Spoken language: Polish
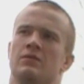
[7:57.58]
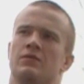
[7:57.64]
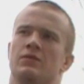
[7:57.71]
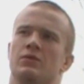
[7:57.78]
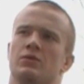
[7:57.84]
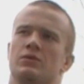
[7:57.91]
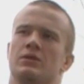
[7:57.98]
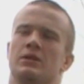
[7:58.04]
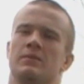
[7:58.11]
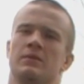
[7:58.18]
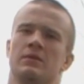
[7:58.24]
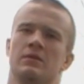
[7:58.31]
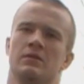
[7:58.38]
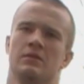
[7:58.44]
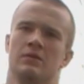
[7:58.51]
w
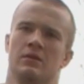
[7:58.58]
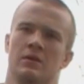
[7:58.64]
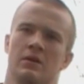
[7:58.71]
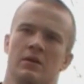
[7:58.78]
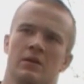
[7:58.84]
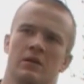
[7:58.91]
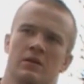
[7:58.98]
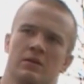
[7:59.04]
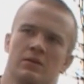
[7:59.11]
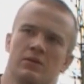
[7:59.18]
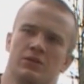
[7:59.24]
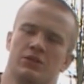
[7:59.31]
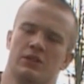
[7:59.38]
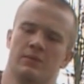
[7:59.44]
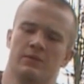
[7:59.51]
lutym.
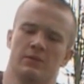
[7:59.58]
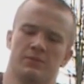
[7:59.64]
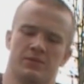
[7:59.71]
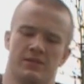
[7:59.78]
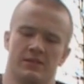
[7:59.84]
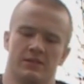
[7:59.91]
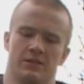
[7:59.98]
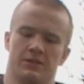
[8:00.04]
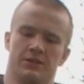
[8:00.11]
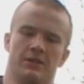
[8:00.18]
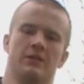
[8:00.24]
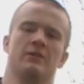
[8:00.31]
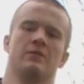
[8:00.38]
Gościłem go przez tydzień